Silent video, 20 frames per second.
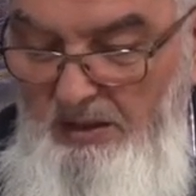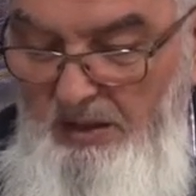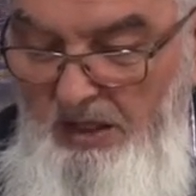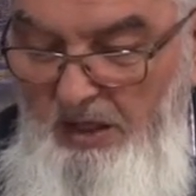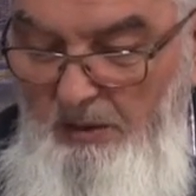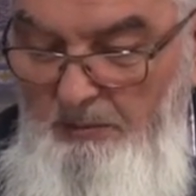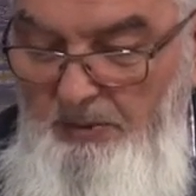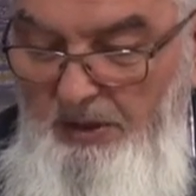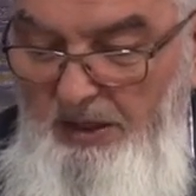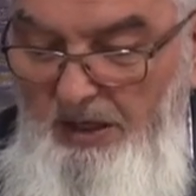ya
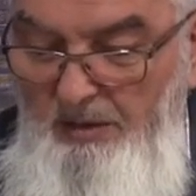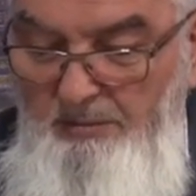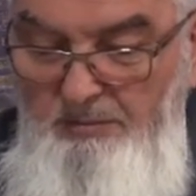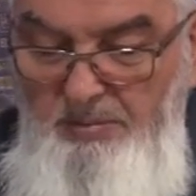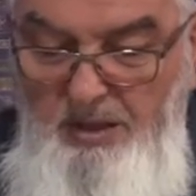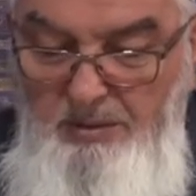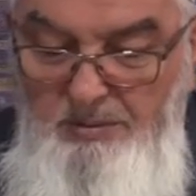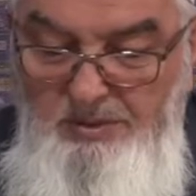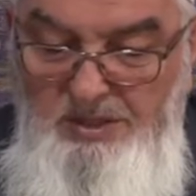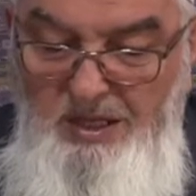da
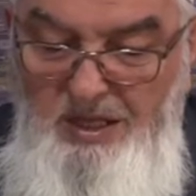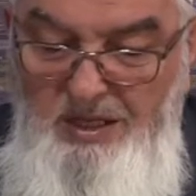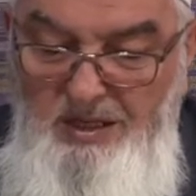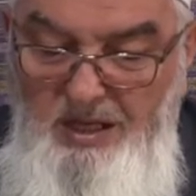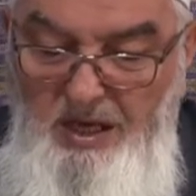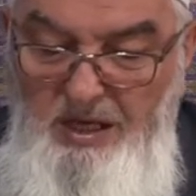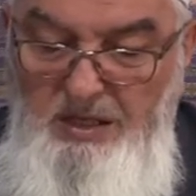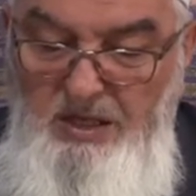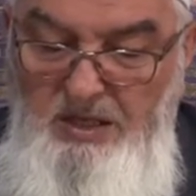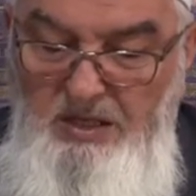peygamberimizden
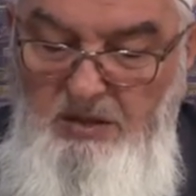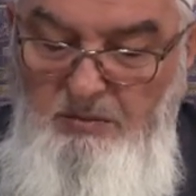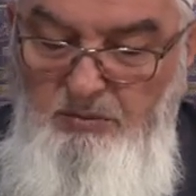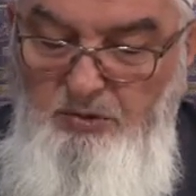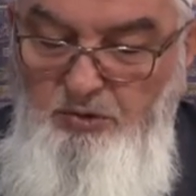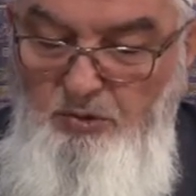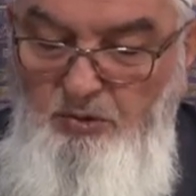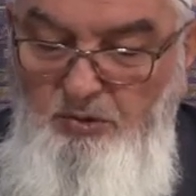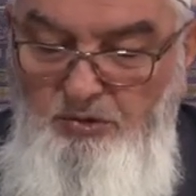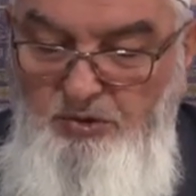
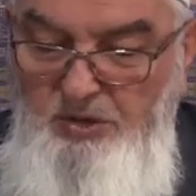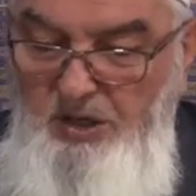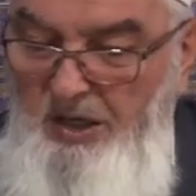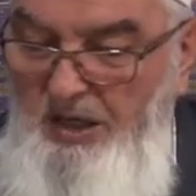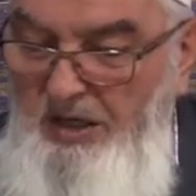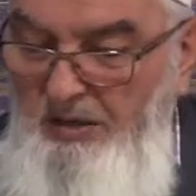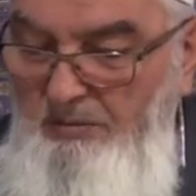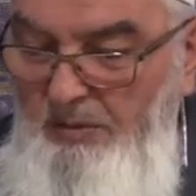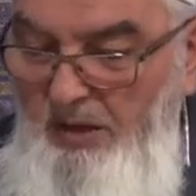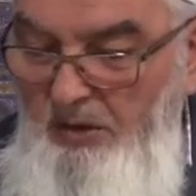nakledilmiş olursa
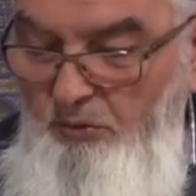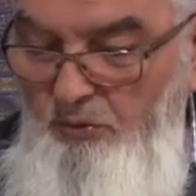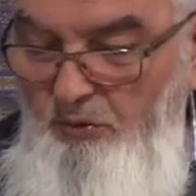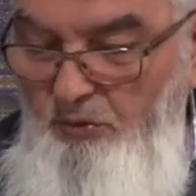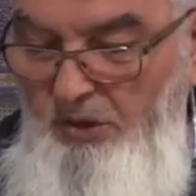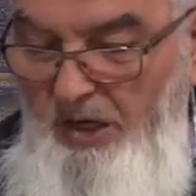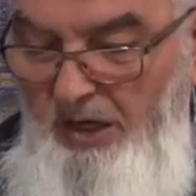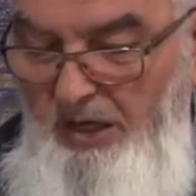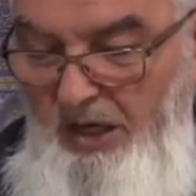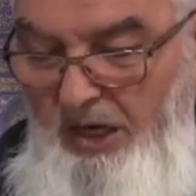ey
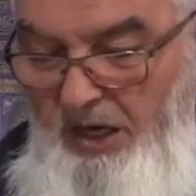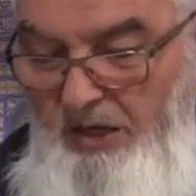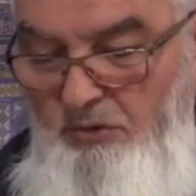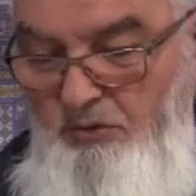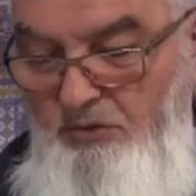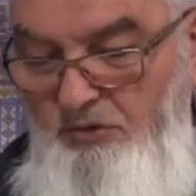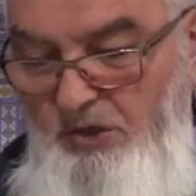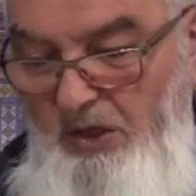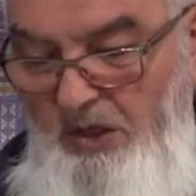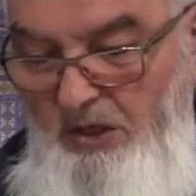mengulen
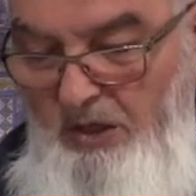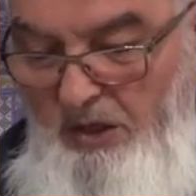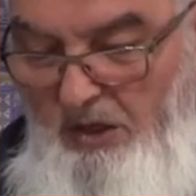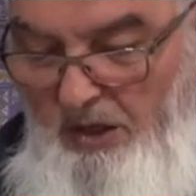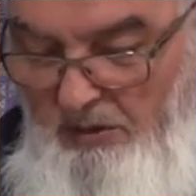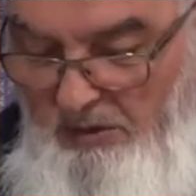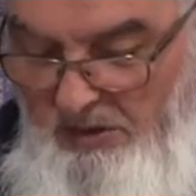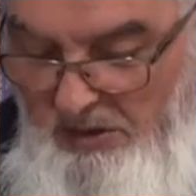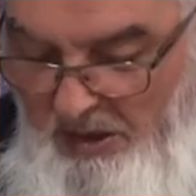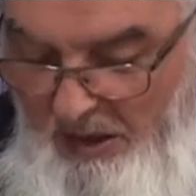anhu
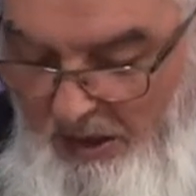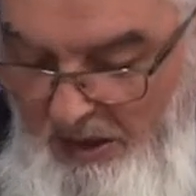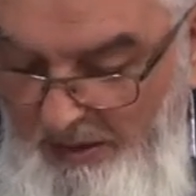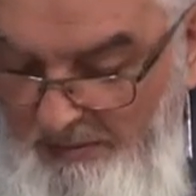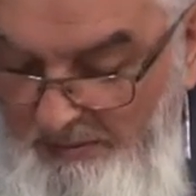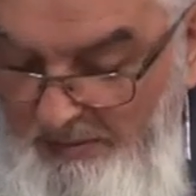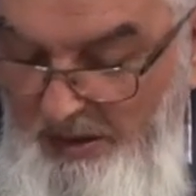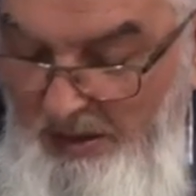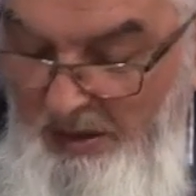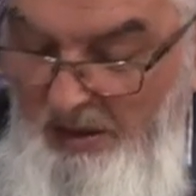sallallahu aleyhi ve
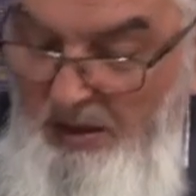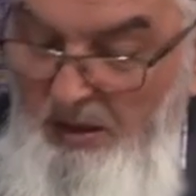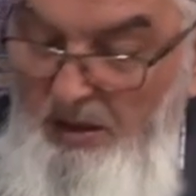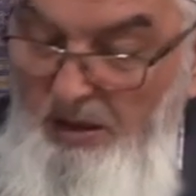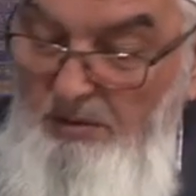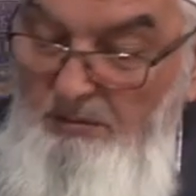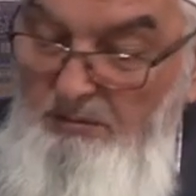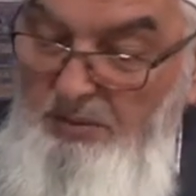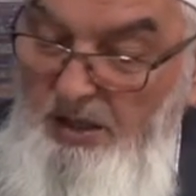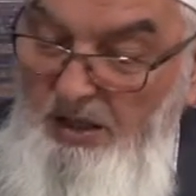sellem
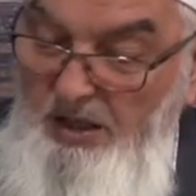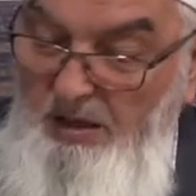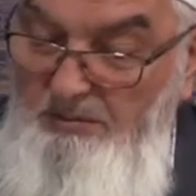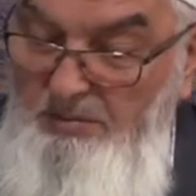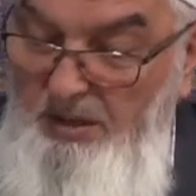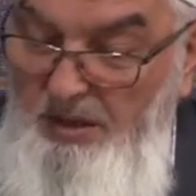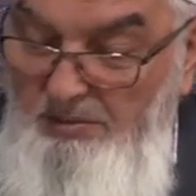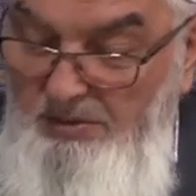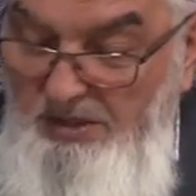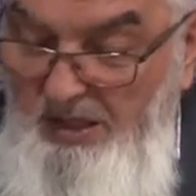
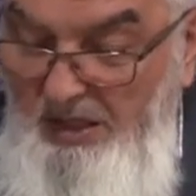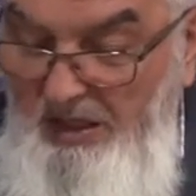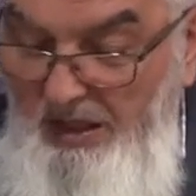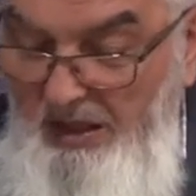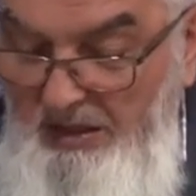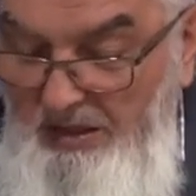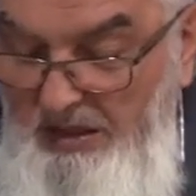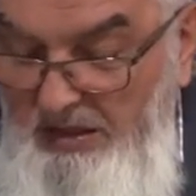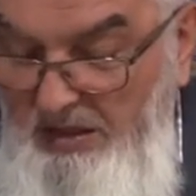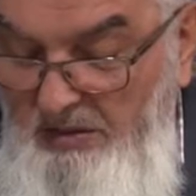peygamberimizden
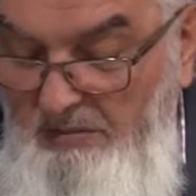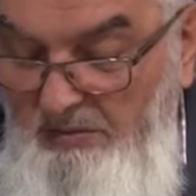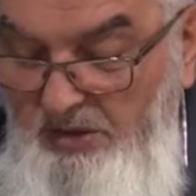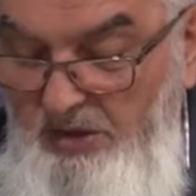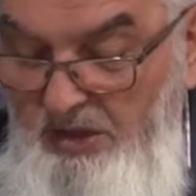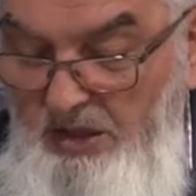nakledilmiş.